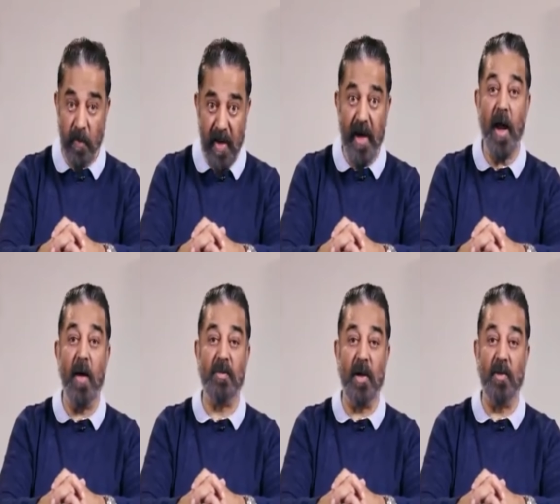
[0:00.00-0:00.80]
அதுவே
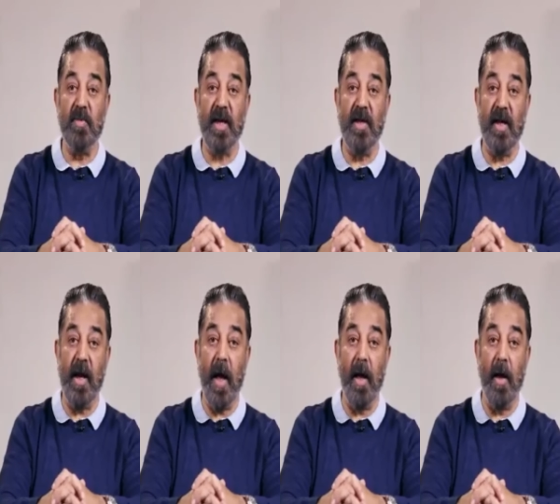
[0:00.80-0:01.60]
நாம் தரும்
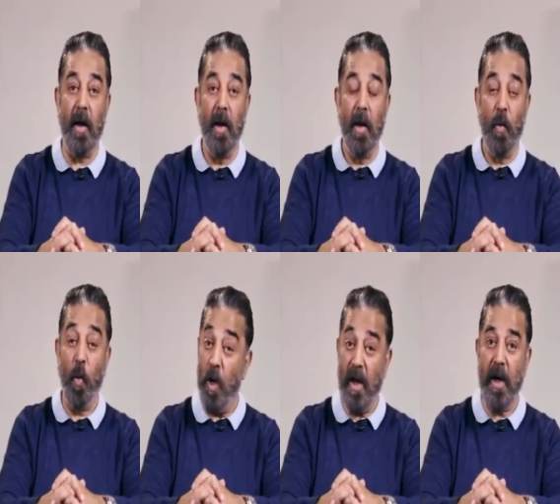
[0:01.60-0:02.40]
செய்தியாக
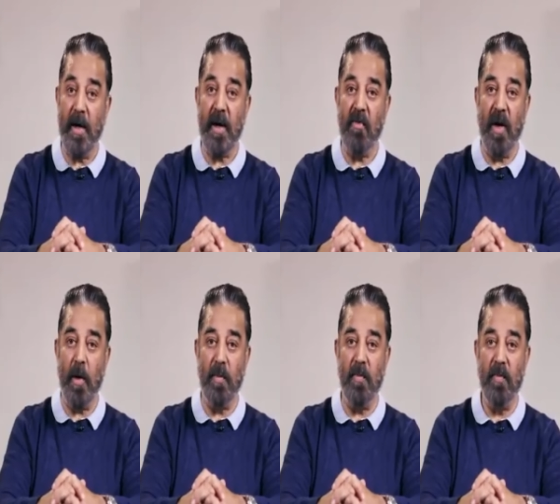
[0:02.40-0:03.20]
உலக அறிய
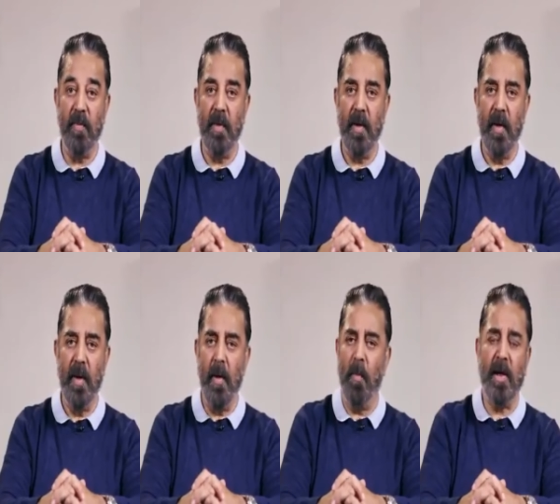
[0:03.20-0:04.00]
வேண்டும்
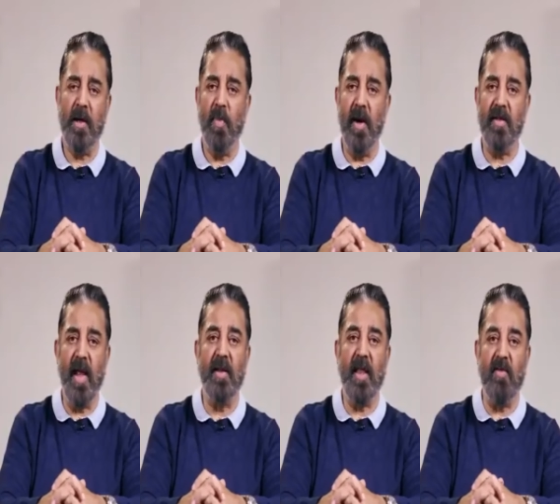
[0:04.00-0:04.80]
மற்றபடி
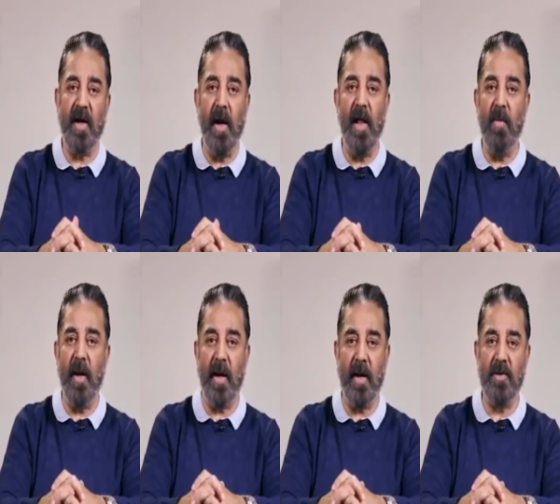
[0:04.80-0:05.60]
தன் தவறுகளை
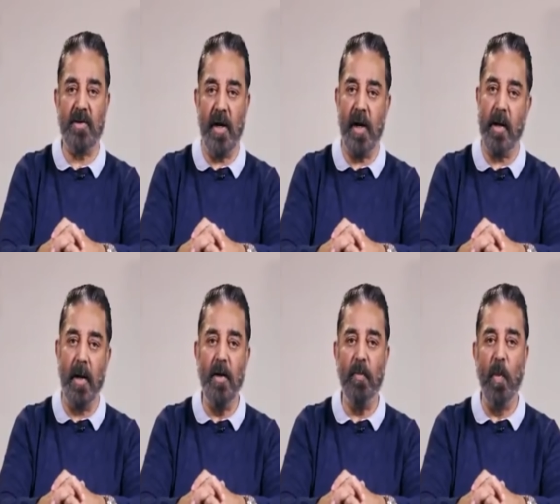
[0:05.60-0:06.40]
மறைக்க சிலர்
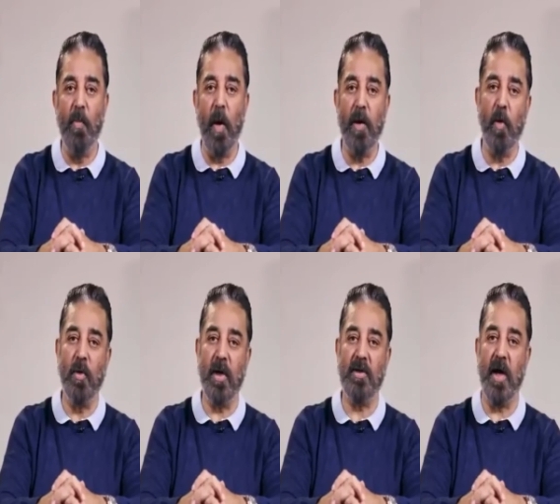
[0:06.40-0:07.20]
எழுப்பும் பொய்க்
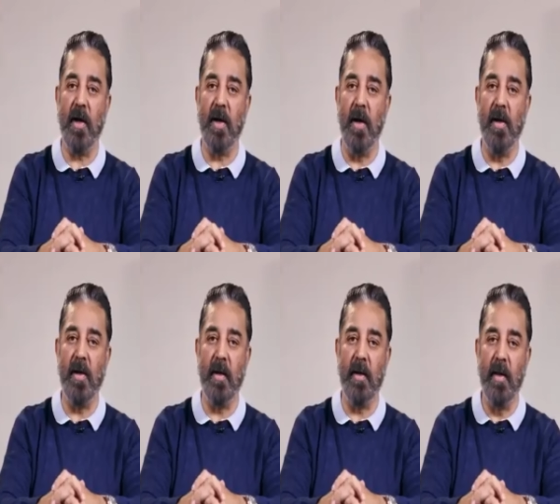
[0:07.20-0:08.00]

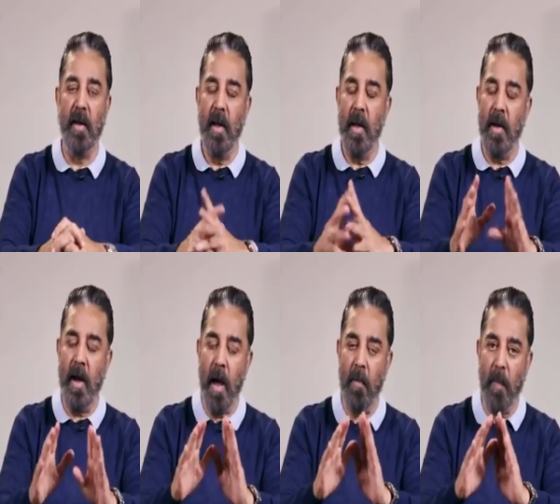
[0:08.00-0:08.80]
குற்றச்சாட்டுகளுக்கு
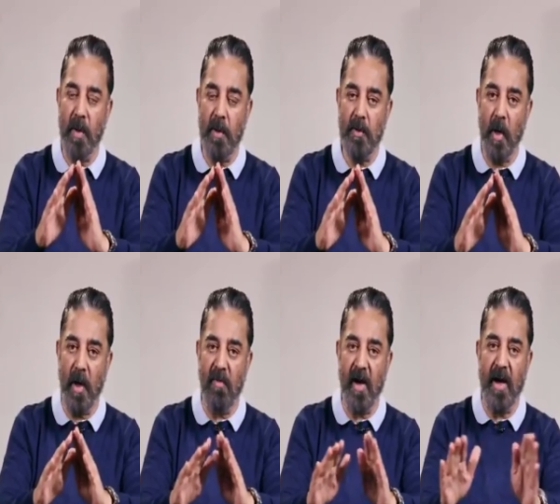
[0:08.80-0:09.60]
நாம் பதில்
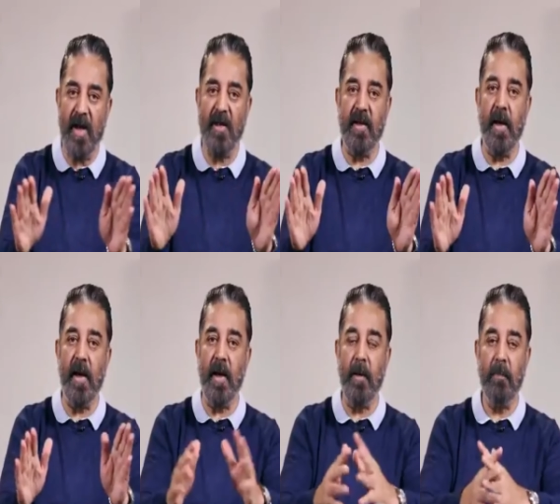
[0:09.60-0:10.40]
சொல்ல
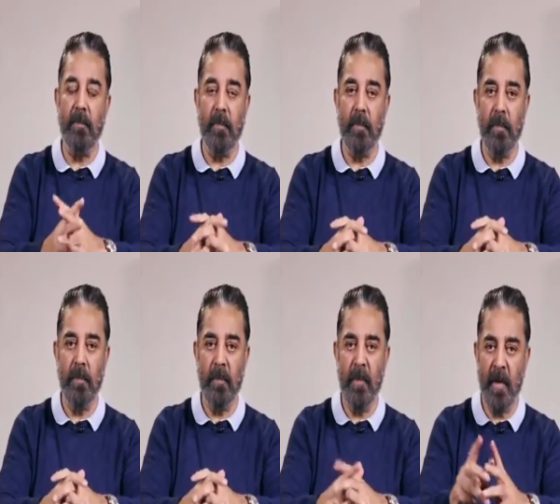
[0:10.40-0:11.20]
வேண்டியதில்லை
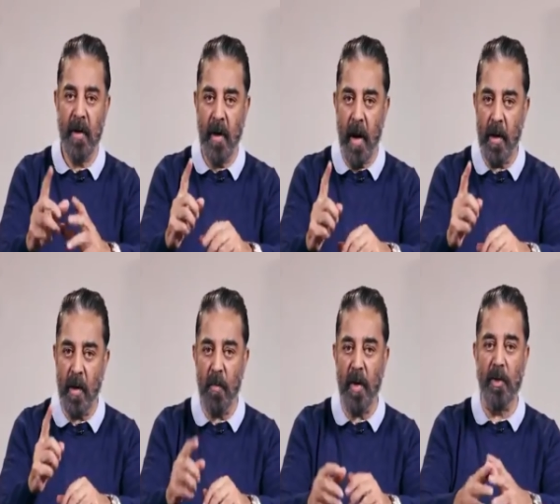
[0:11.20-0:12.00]

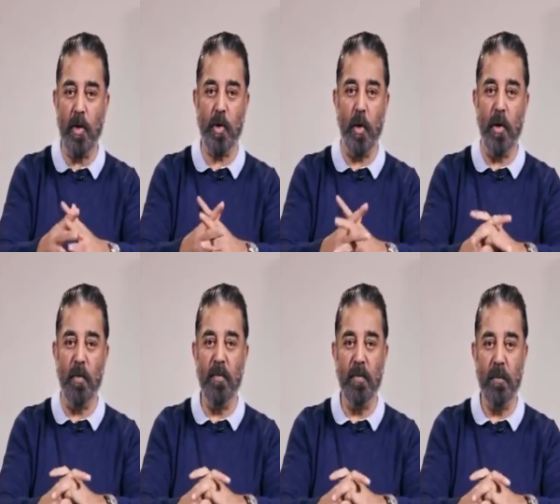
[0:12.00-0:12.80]
காலம் பதில்
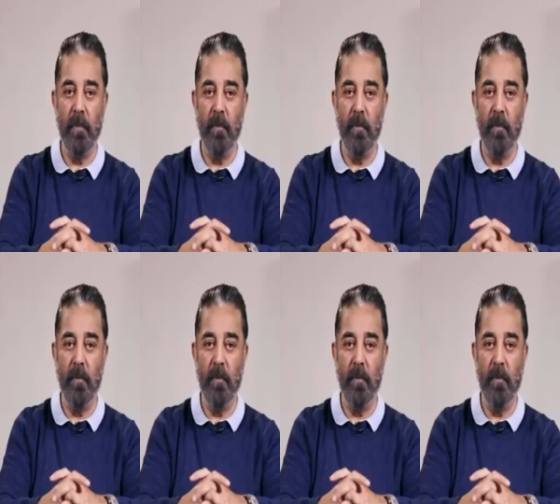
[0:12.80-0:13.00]
சொல்லும்